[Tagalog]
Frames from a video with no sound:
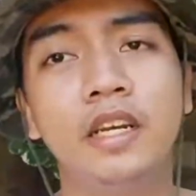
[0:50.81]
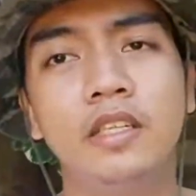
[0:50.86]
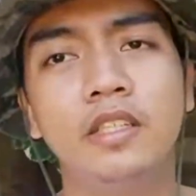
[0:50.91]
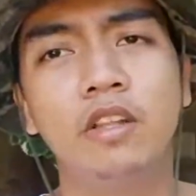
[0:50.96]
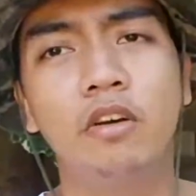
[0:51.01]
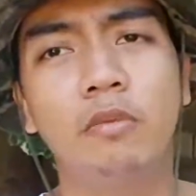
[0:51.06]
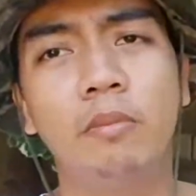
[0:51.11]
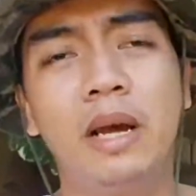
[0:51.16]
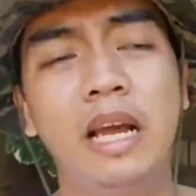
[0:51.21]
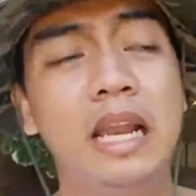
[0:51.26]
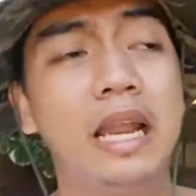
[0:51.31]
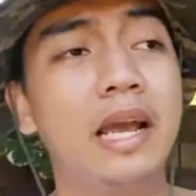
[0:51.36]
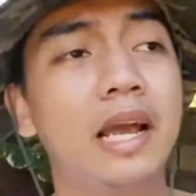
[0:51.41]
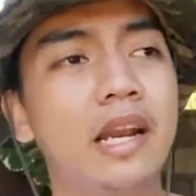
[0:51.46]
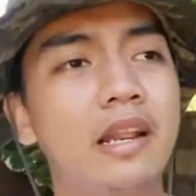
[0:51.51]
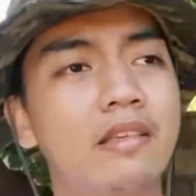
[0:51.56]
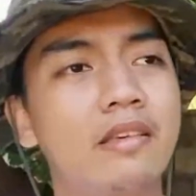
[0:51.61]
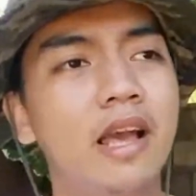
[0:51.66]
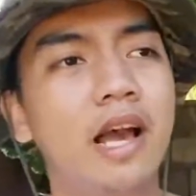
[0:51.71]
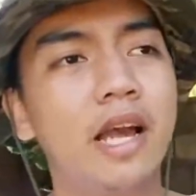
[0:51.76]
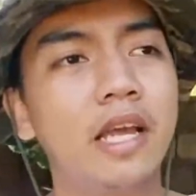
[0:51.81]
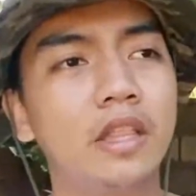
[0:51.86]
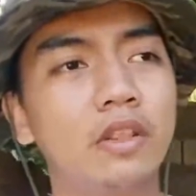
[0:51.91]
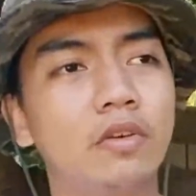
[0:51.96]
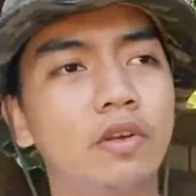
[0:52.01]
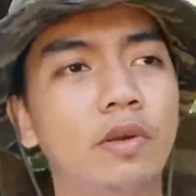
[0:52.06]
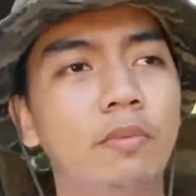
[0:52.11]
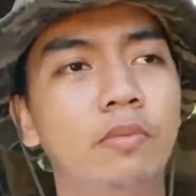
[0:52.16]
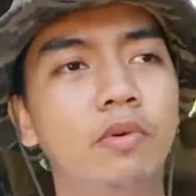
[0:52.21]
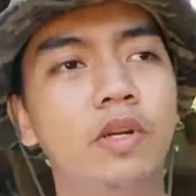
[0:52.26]
So, mahalaga rin sa akin tong
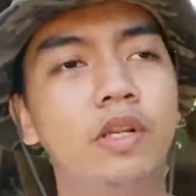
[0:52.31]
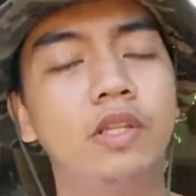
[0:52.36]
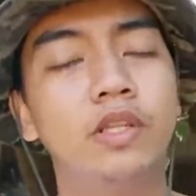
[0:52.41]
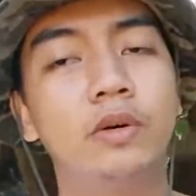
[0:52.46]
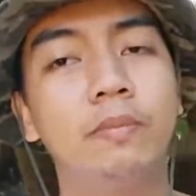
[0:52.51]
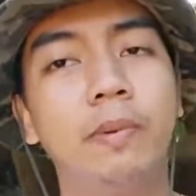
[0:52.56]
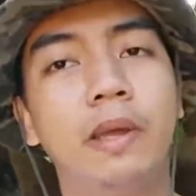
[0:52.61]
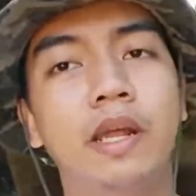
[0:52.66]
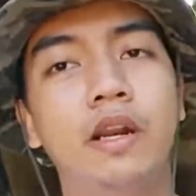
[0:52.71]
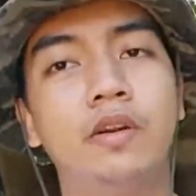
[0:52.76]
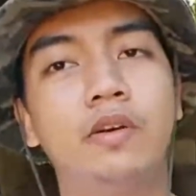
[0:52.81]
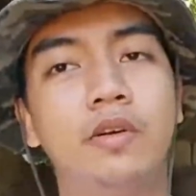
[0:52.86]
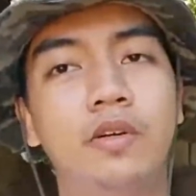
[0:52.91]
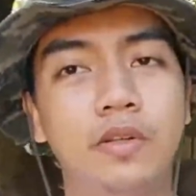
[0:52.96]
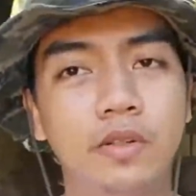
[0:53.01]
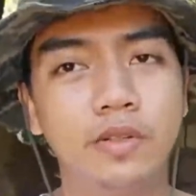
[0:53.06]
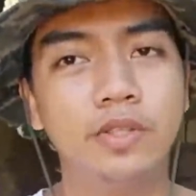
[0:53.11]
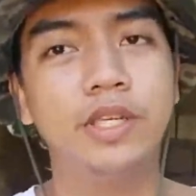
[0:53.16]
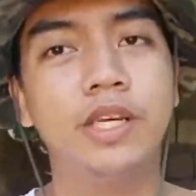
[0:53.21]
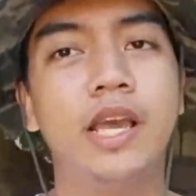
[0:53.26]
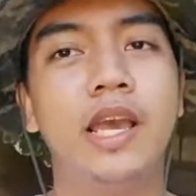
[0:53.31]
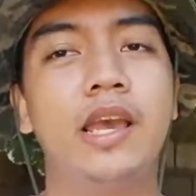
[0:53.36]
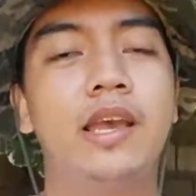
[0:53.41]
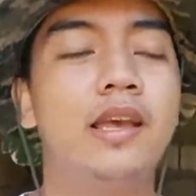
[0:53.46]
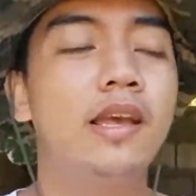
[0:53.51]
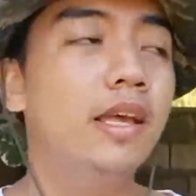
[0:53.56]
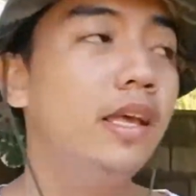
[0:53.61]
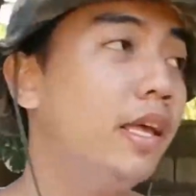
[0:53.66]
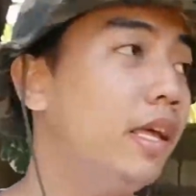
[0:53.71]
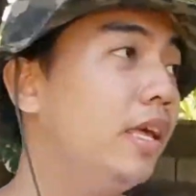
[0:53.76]
ibon na to. Pero, sige,
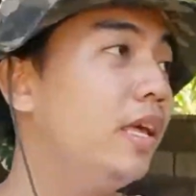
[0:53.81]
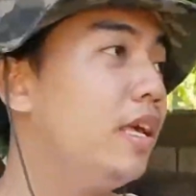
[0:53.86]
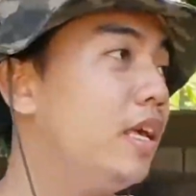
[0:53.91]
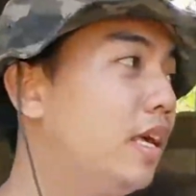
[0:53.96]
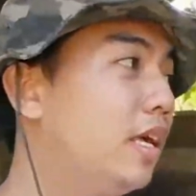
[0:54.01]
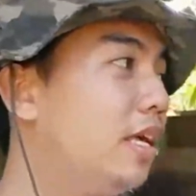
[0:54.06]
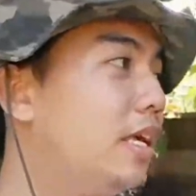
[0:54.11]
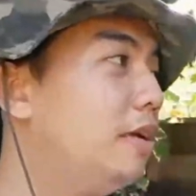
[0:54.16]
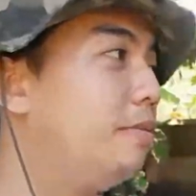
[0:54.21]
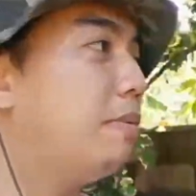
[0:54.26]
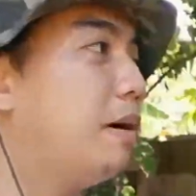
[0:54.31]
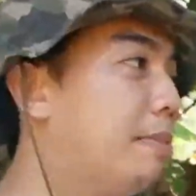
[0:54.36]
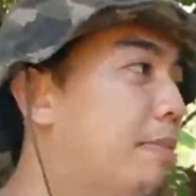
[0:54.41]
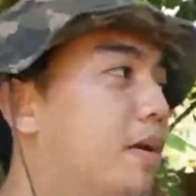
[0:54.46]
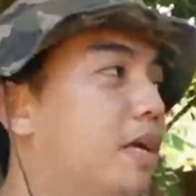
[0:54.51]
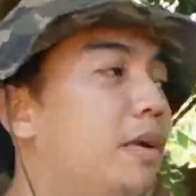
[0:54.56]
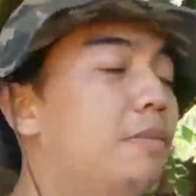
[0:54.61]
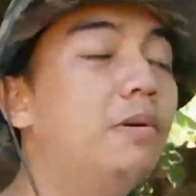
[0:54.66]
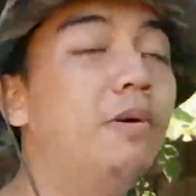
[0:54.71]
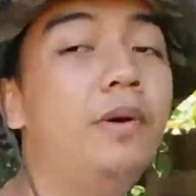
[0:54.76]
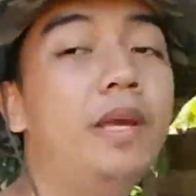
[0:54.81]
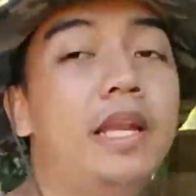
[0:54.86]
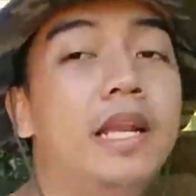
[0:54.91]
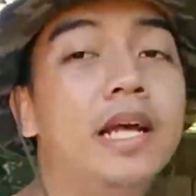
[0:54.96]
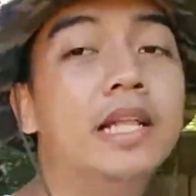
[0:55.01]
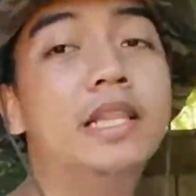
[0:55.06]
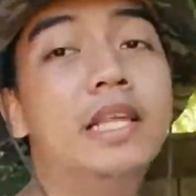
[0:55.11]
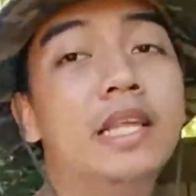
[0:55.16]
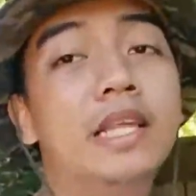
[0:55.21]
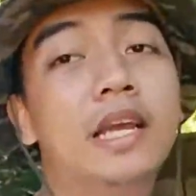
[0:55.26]
ipapag-giveaway
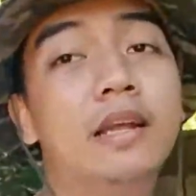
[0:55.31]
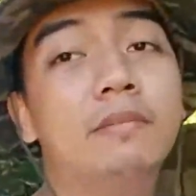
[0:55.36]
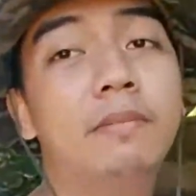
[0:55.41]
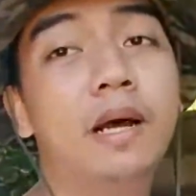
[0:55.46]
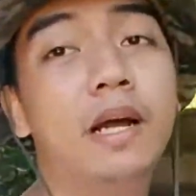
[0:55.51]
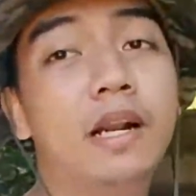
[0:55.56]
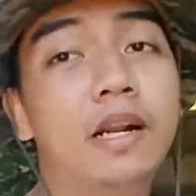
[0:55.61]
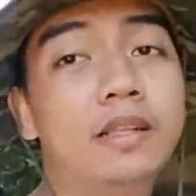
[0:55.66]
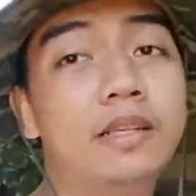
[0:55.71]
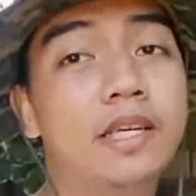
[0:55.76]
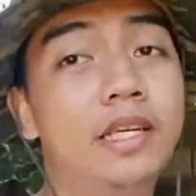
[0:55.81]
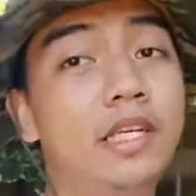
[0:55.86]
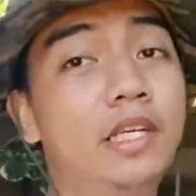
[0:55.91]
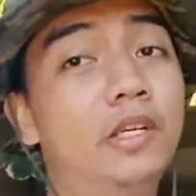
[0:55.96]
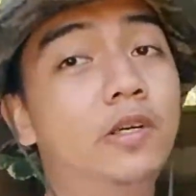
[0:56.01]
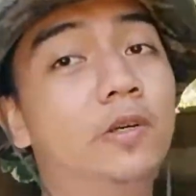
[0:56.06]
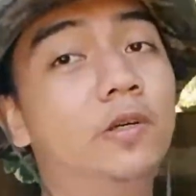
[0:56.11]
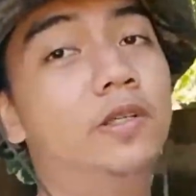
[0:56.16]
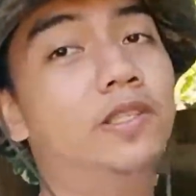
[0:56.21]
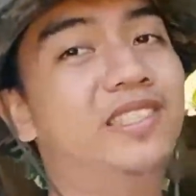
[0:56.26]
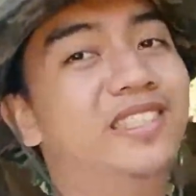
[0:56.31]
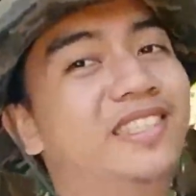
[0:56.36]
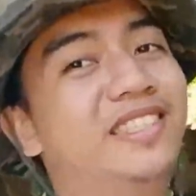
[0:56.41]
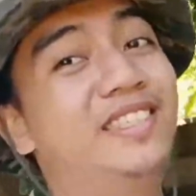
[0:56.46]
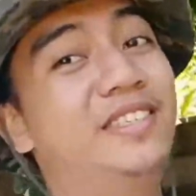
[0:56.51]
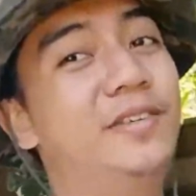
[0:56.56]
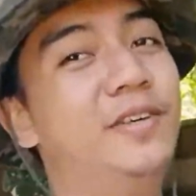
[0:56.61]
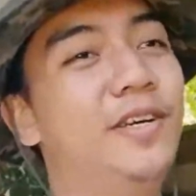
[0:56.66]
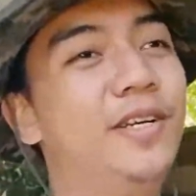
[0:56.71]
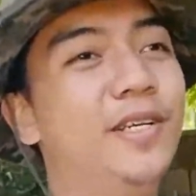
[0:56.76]
natin yan para sa inyo.
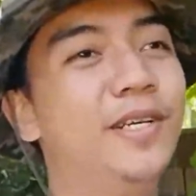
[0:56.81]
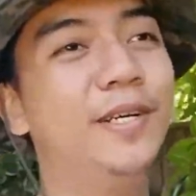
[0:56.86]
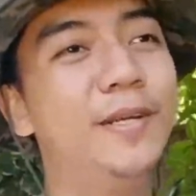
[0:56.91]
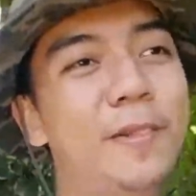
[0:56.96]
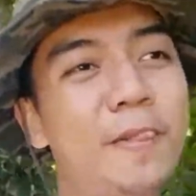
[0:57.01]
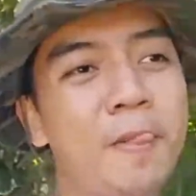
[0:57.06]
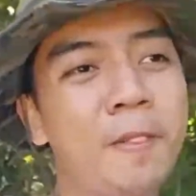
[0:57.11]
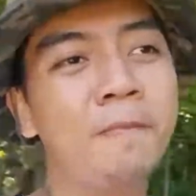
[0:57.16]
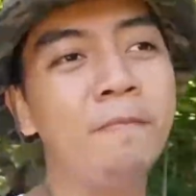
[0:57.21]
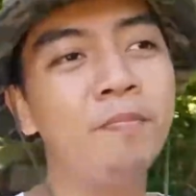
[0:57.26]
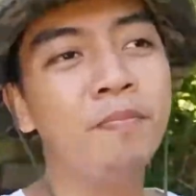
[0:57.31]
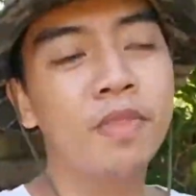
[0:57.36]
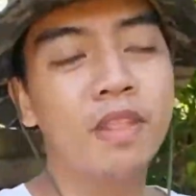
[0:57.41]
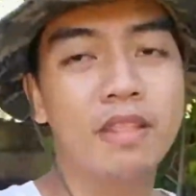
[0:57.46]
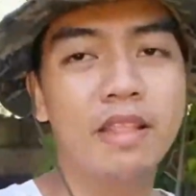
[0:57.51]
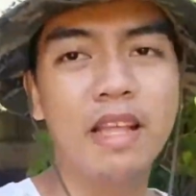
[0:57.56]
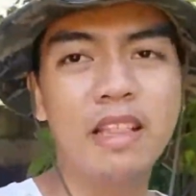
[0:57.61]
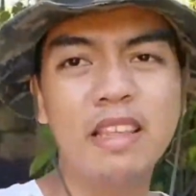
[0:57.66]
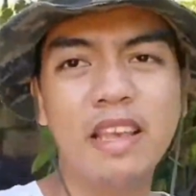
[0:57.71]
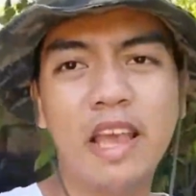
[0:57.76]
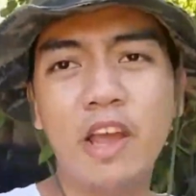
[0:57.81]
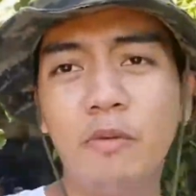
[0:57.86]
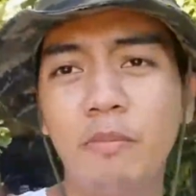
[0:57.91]
So, yan, no? Then ngayon,